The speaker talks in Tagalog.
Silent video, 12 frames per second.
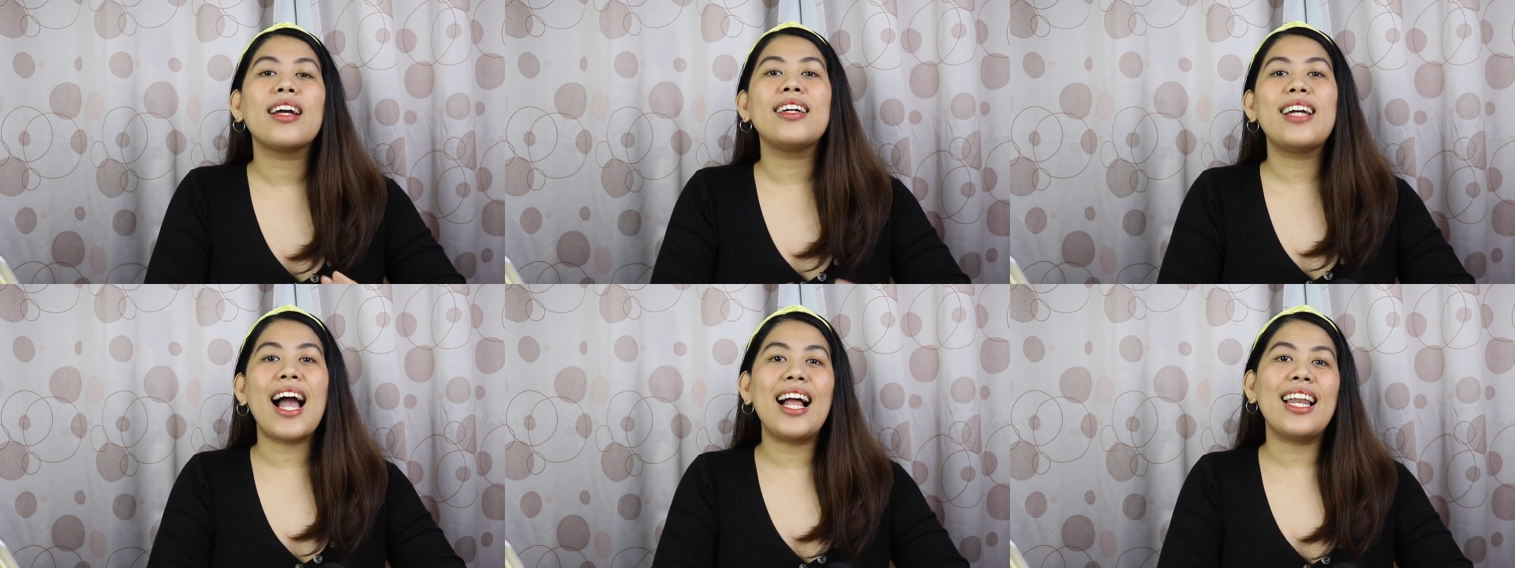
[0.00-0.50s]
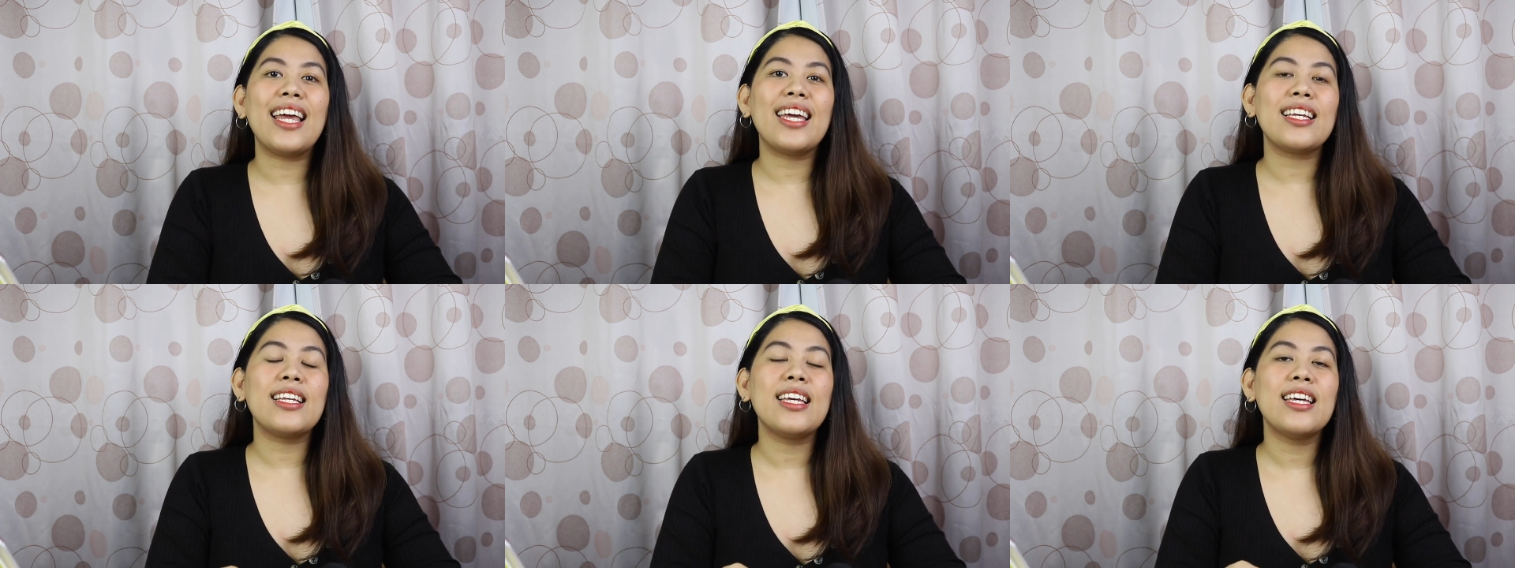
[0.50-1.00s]

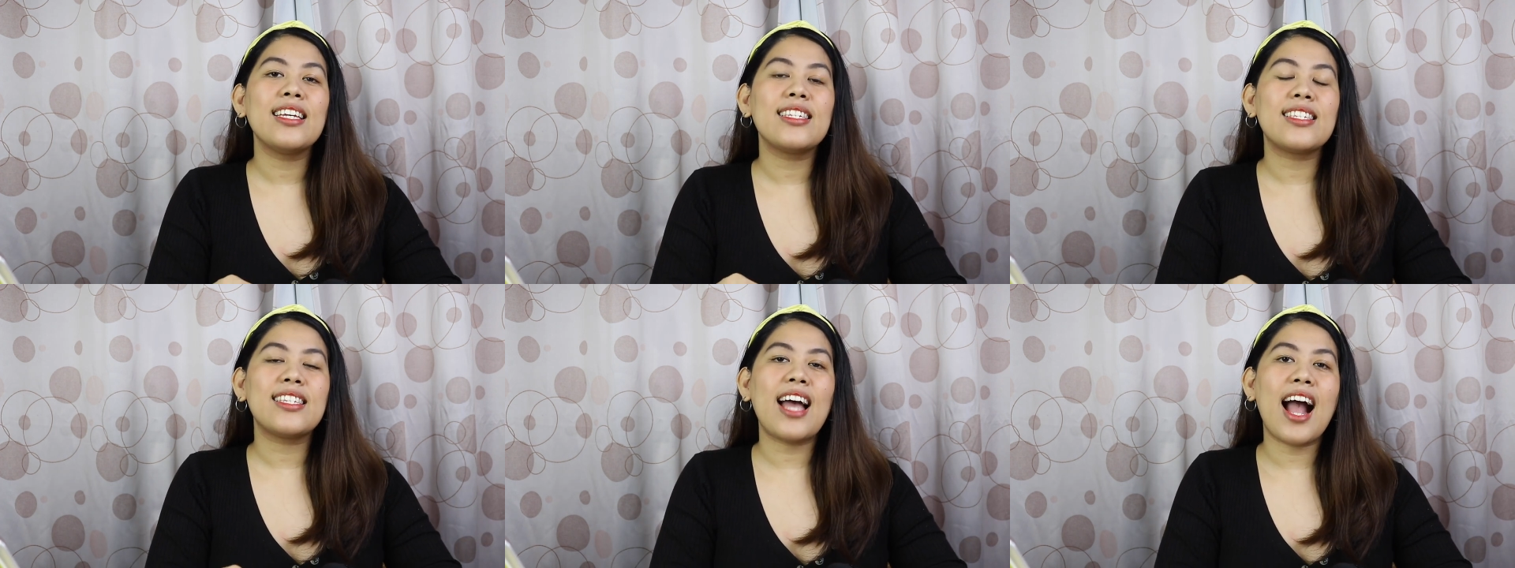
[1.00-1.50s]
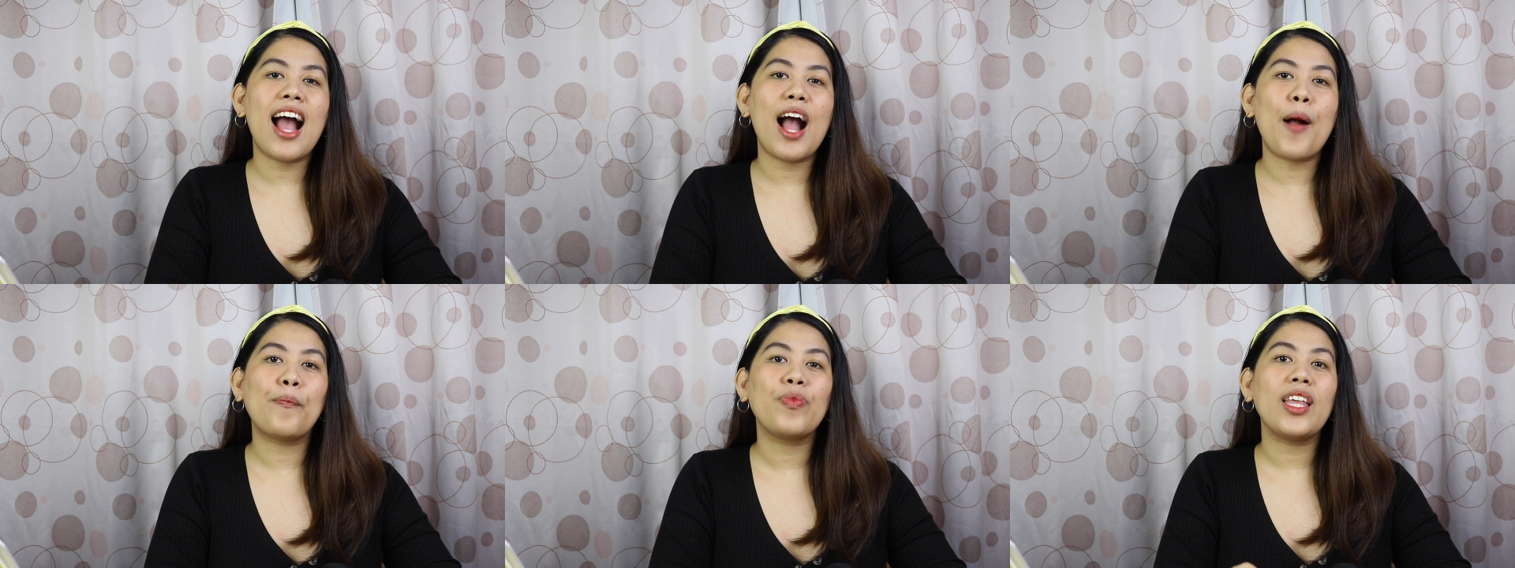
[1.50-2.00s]
galing
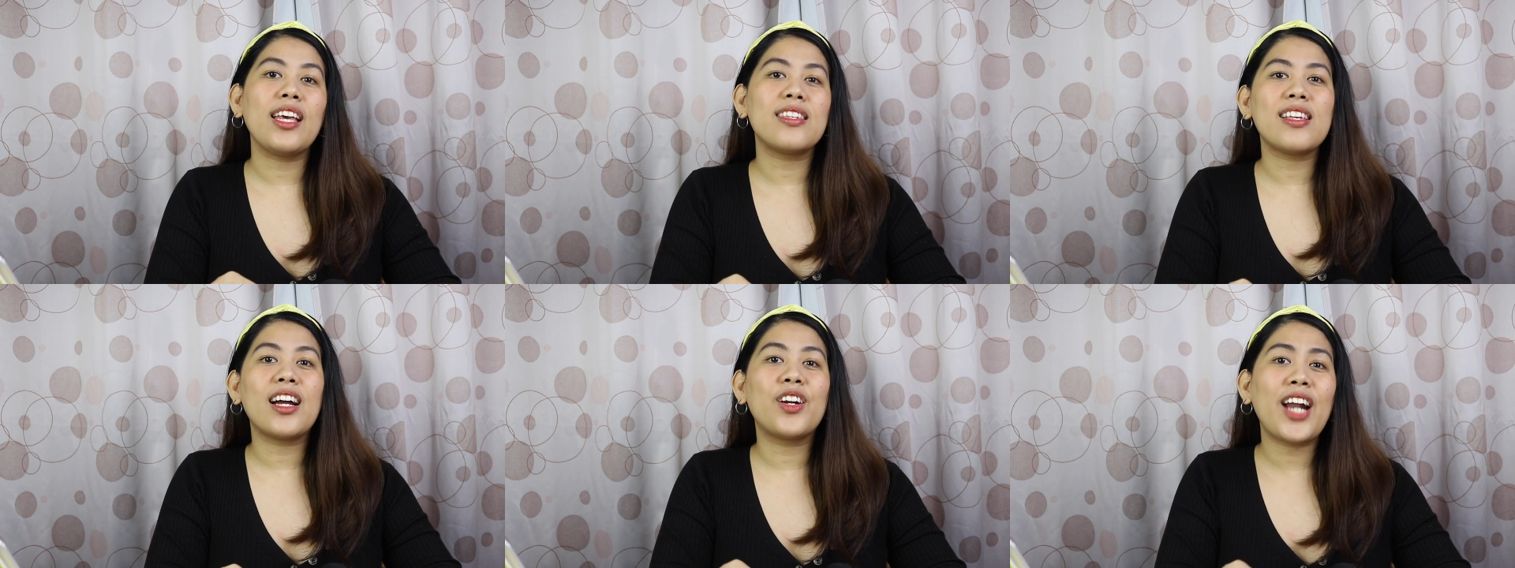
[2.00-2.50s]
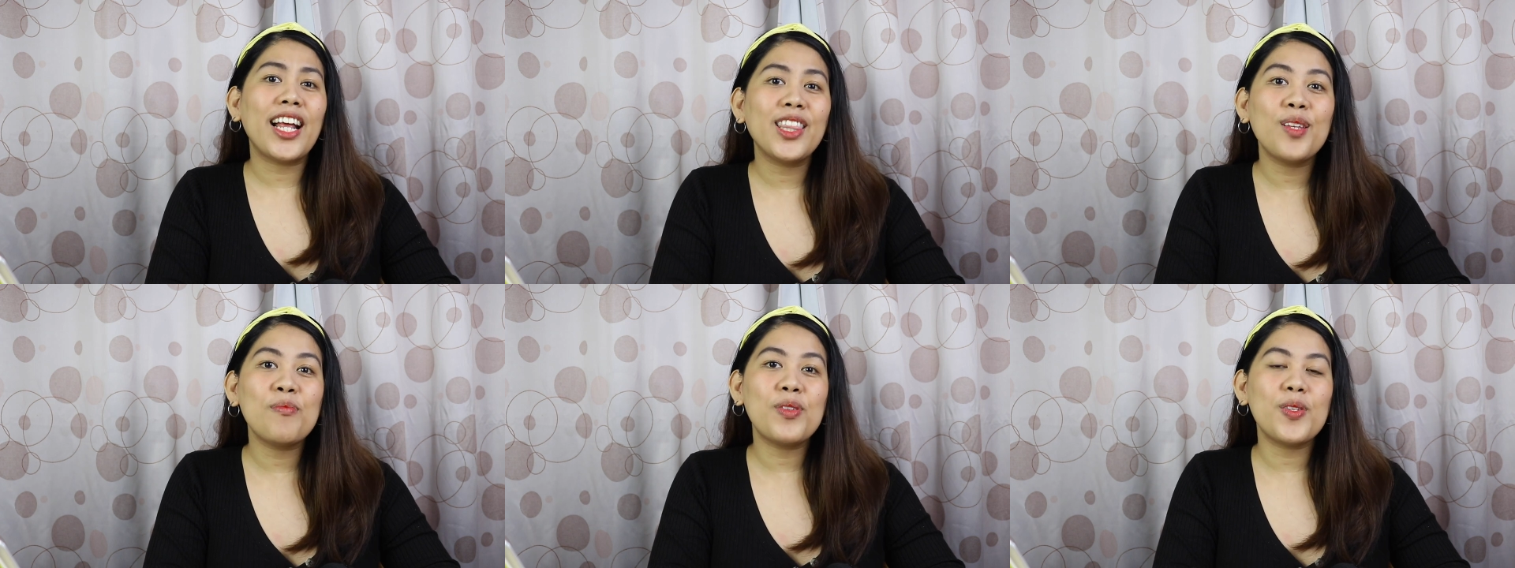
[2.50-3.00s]
sa isang
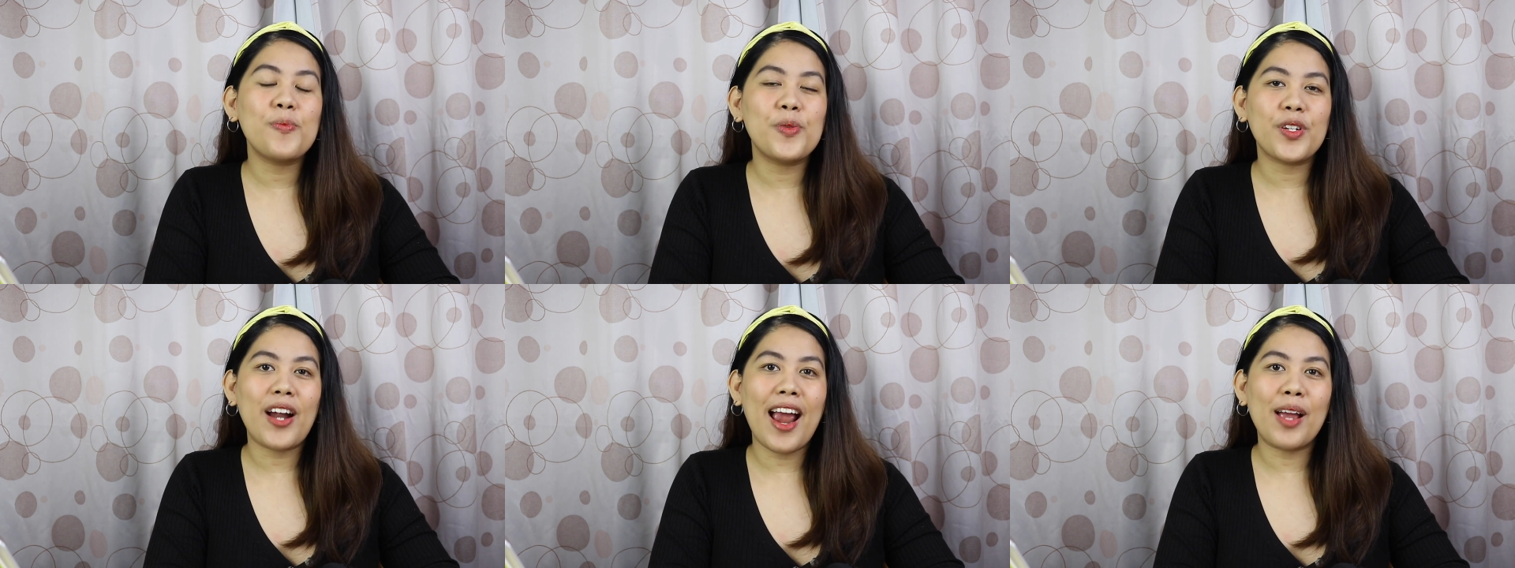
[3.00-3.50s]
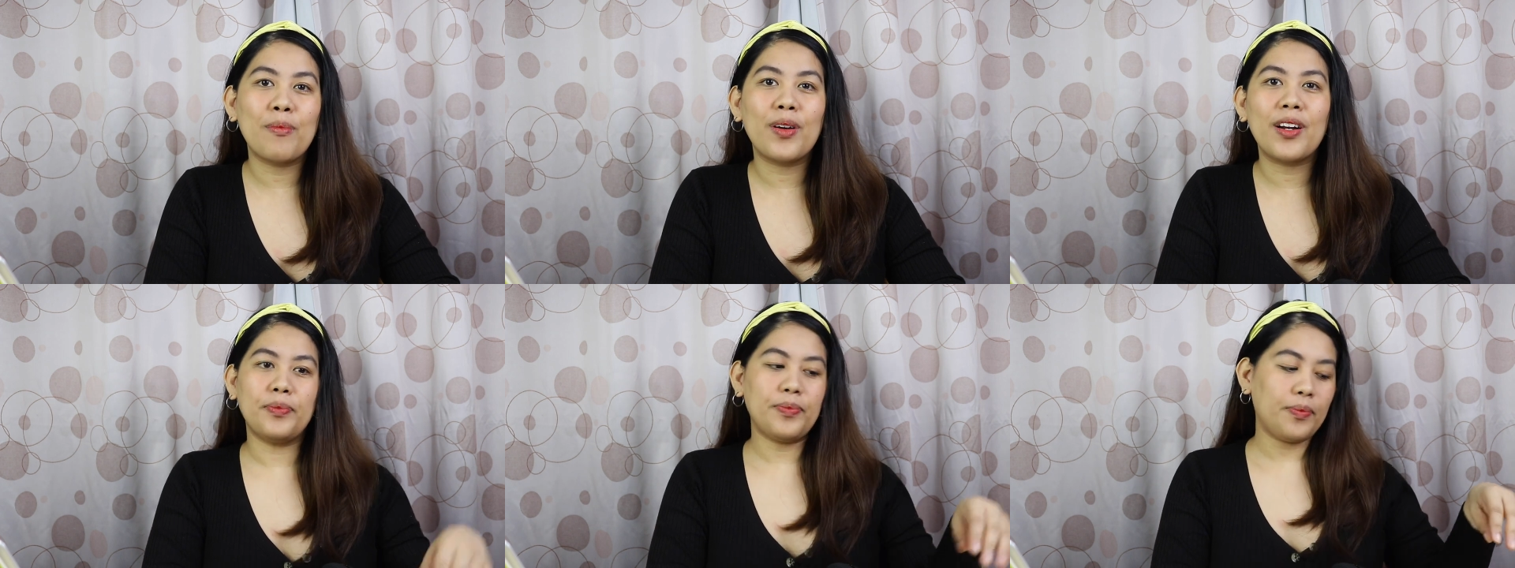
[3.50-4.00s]
random
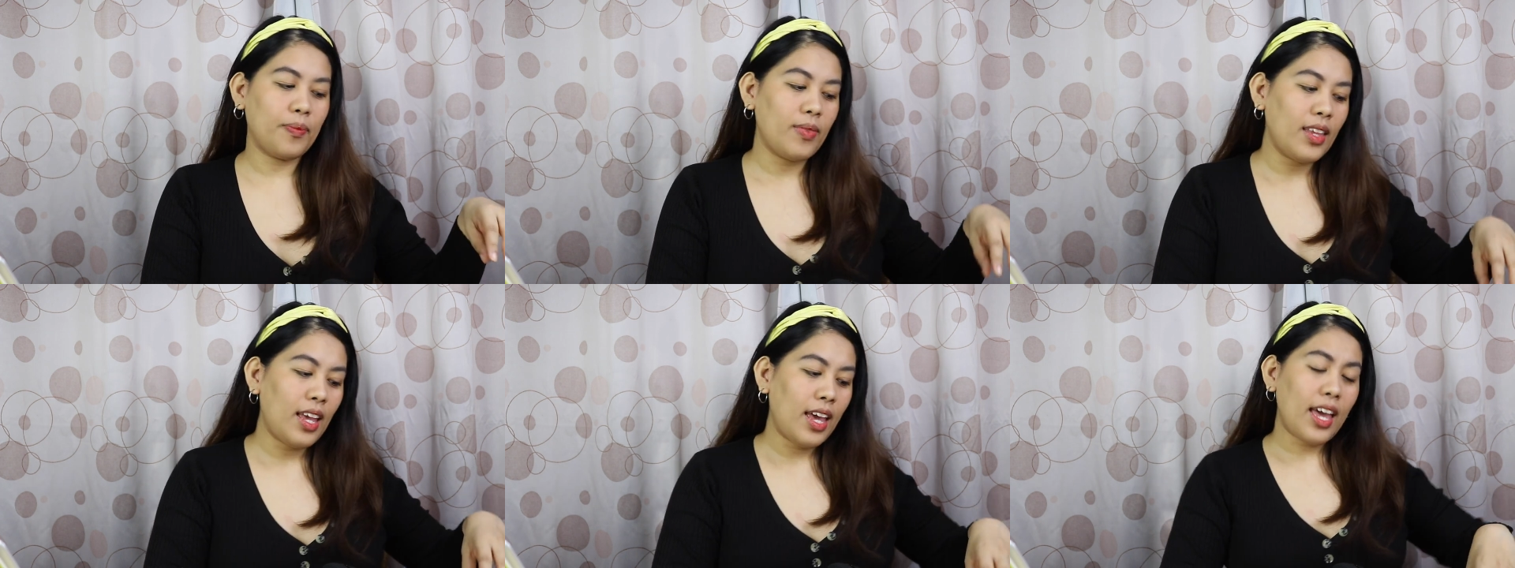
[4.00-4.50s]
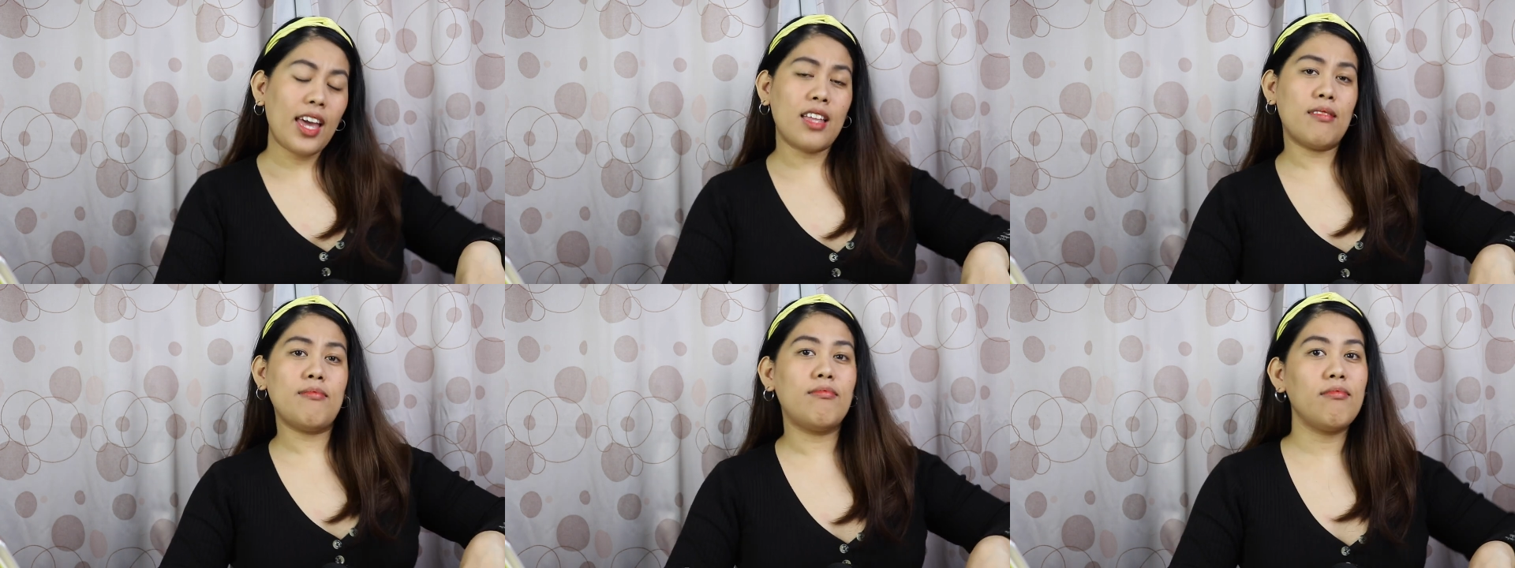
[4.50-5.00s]
subscriber and